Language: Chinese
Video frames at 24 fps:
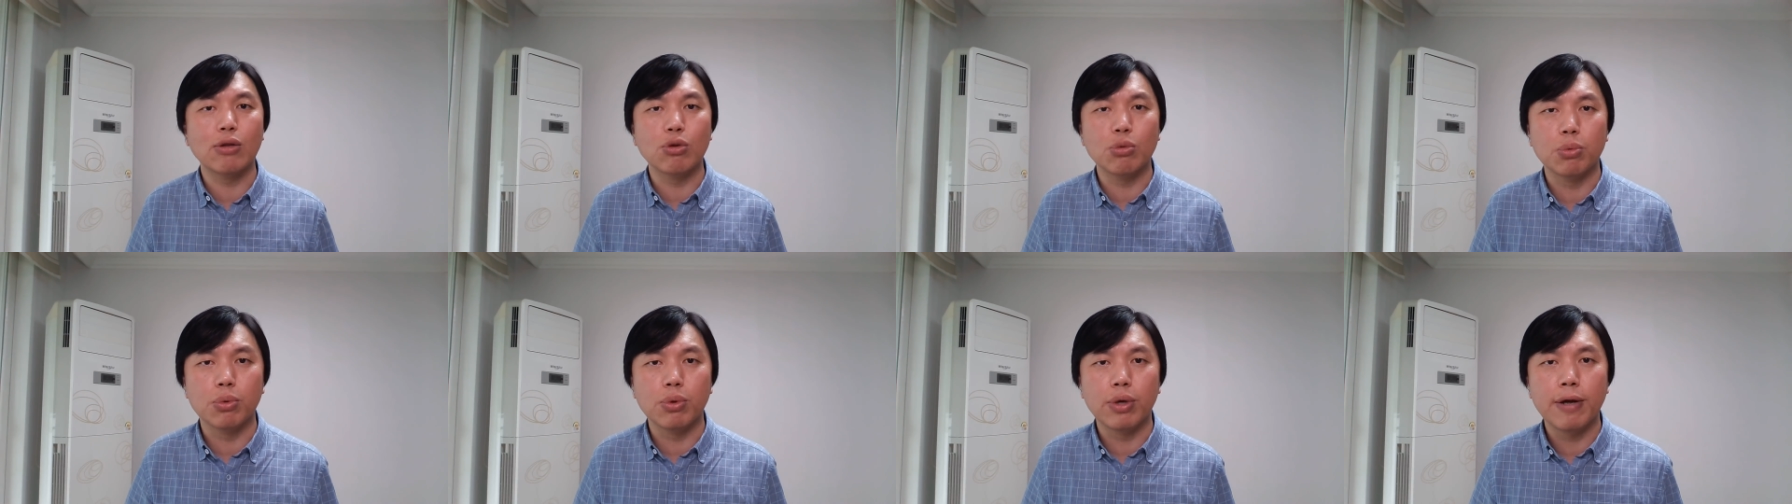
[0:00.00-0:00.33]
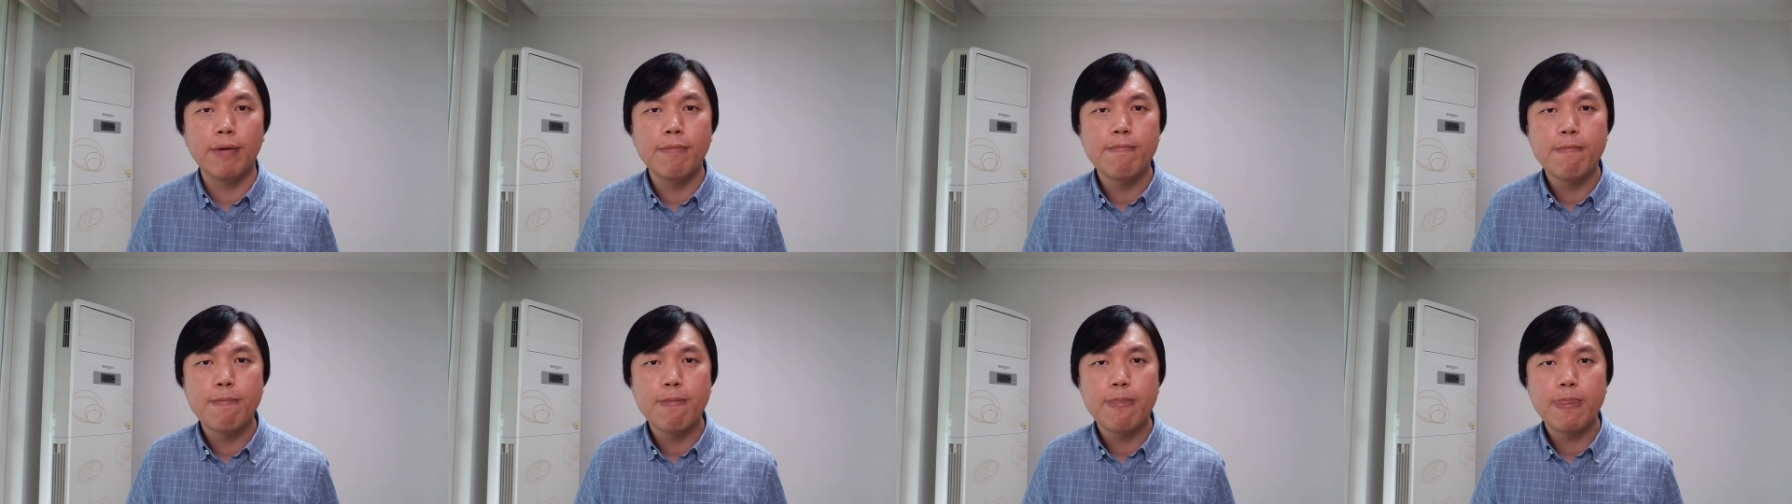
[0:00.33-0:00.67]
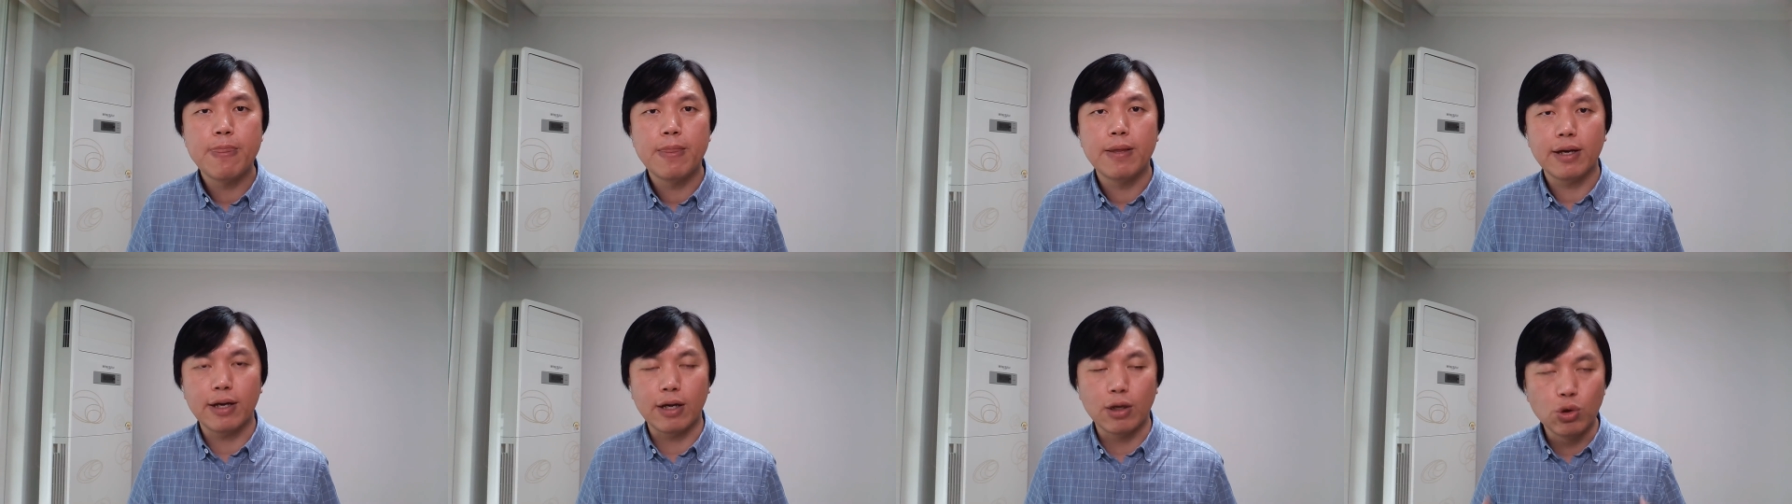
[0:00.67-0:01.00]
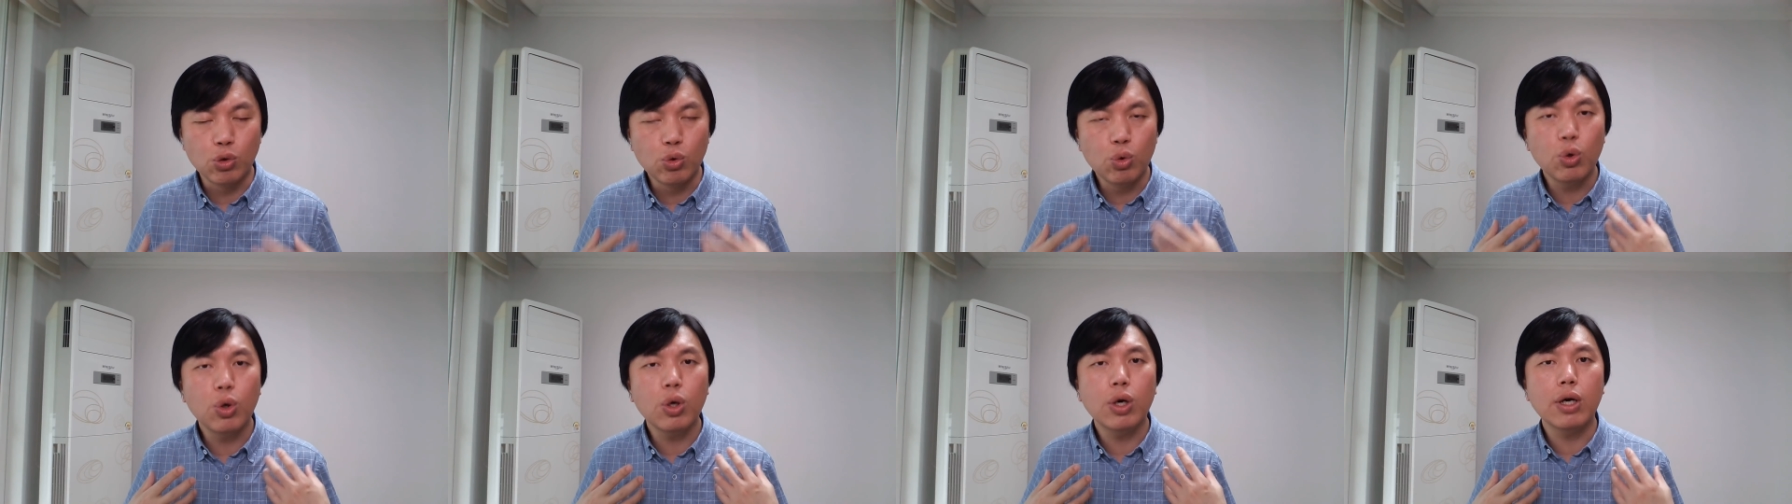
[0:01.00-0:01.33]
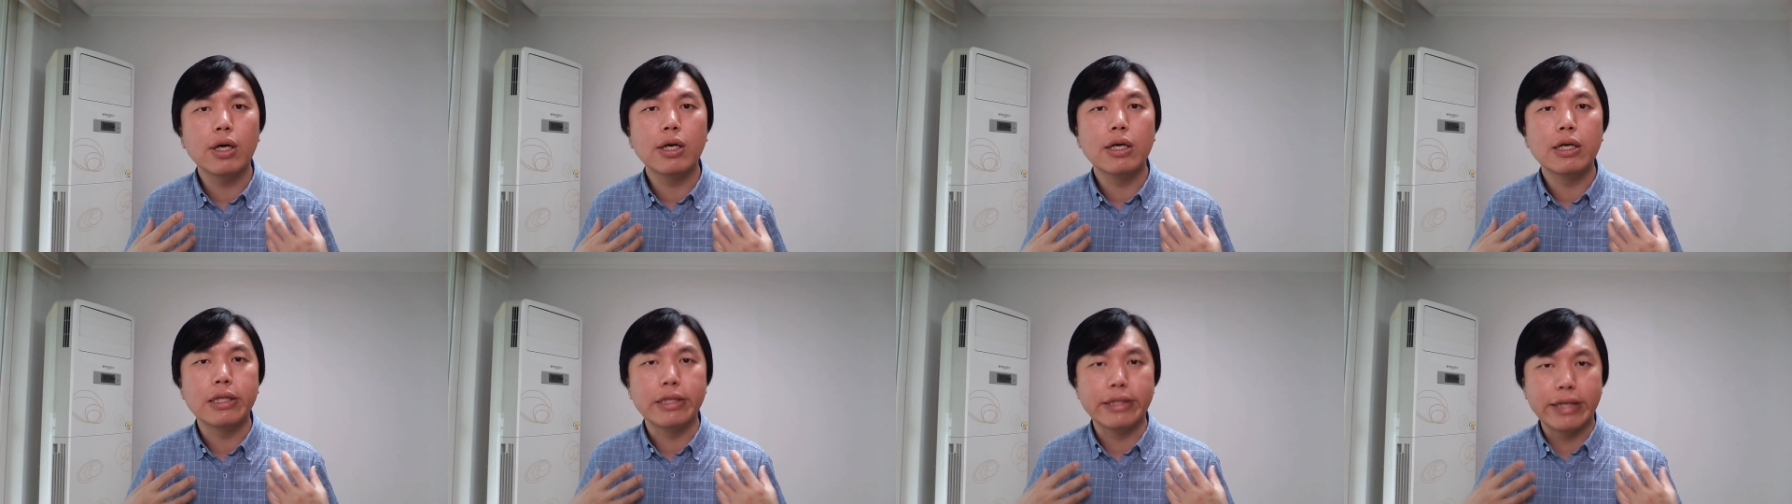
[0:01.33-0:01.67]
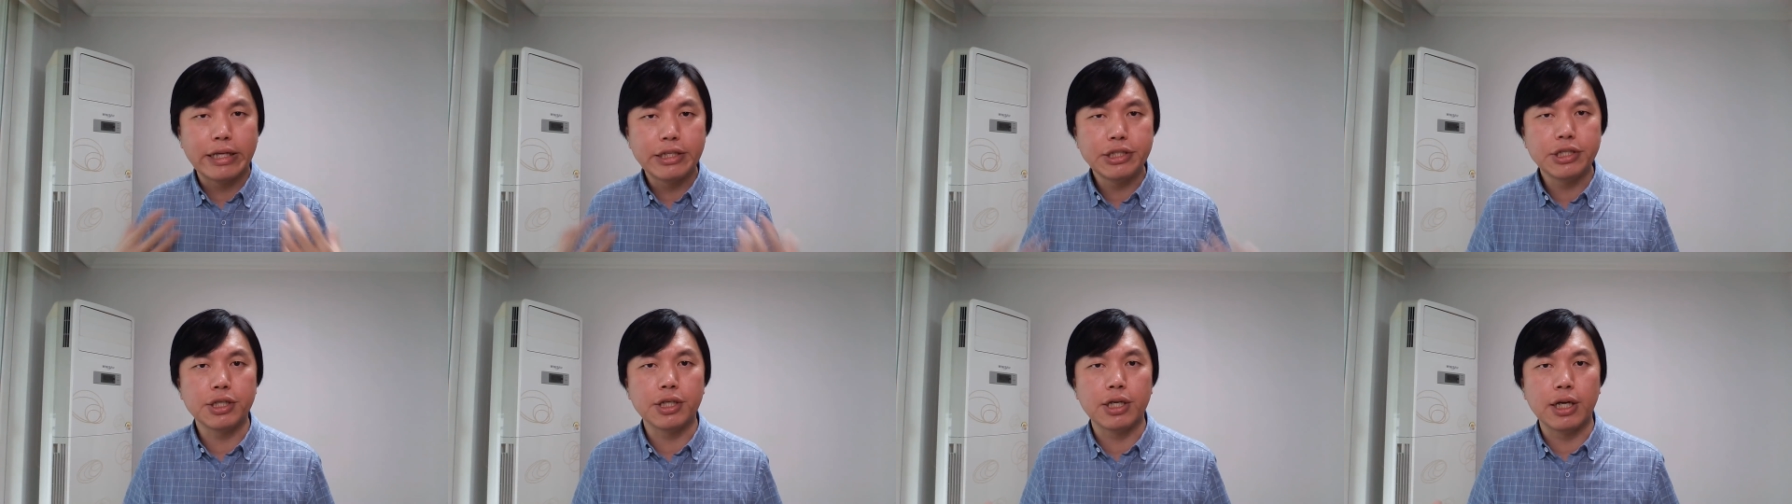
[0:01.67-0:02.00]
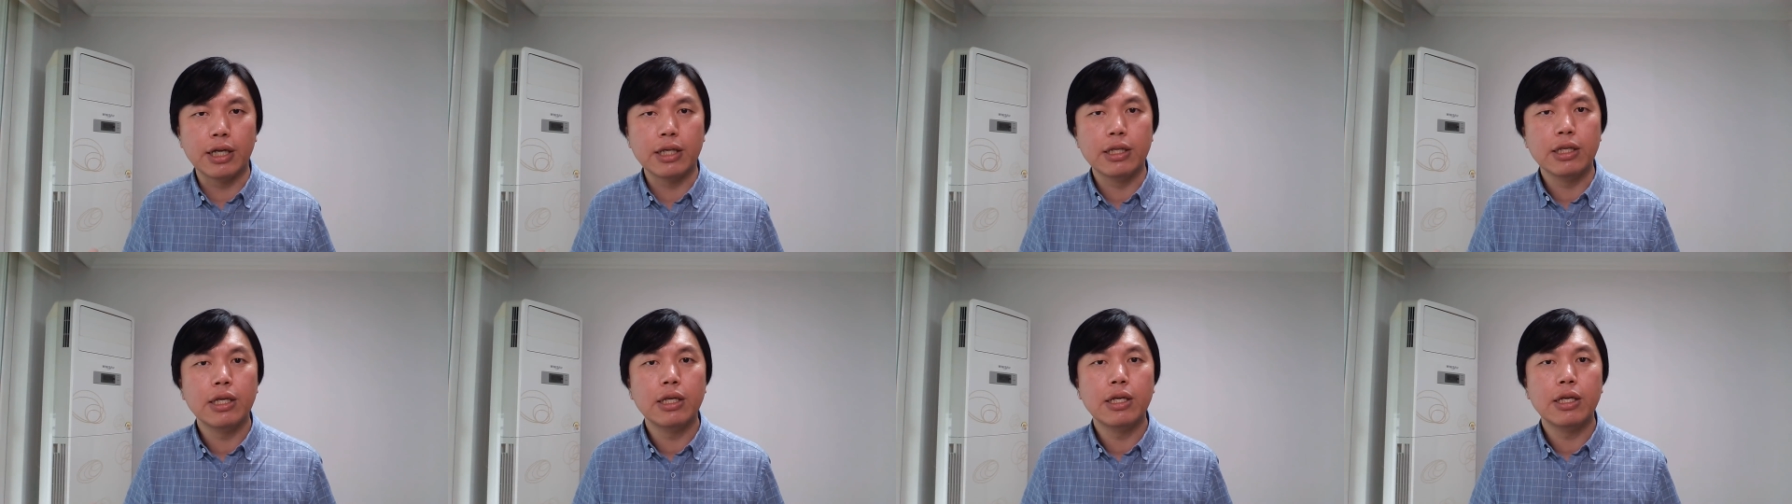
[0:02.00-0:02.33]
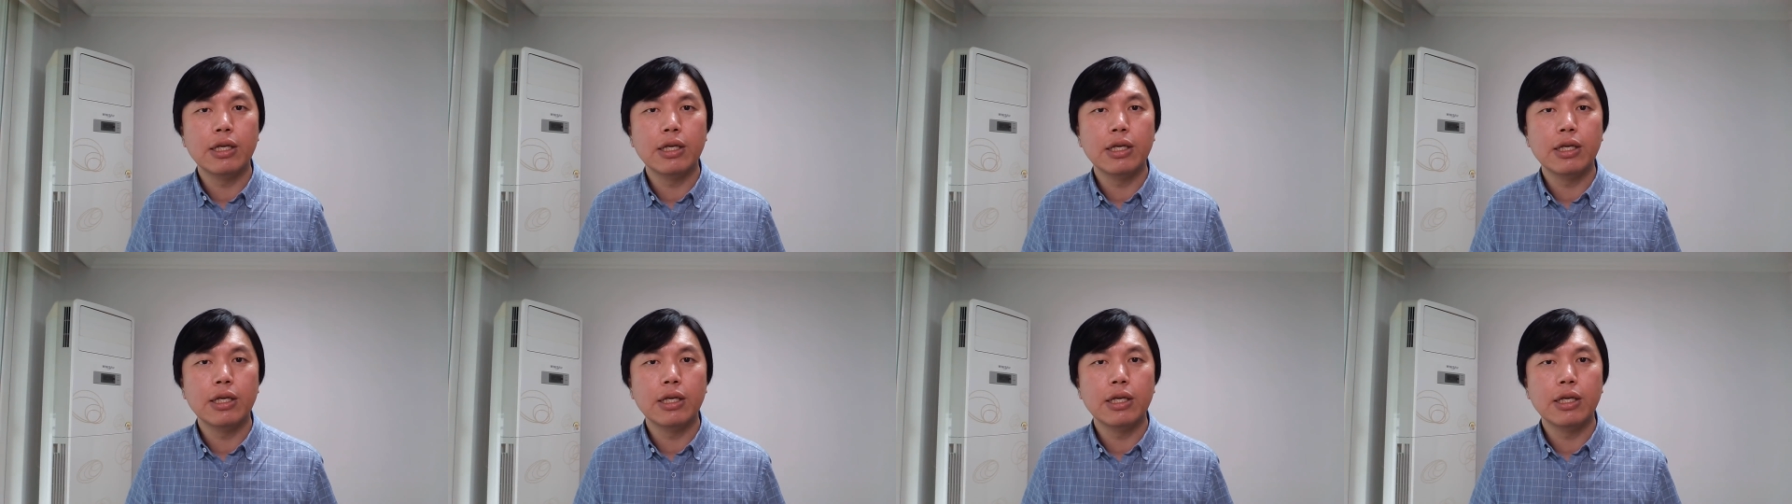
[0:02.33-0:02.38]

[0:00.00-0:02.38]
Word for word: 对不对？很多年轻人，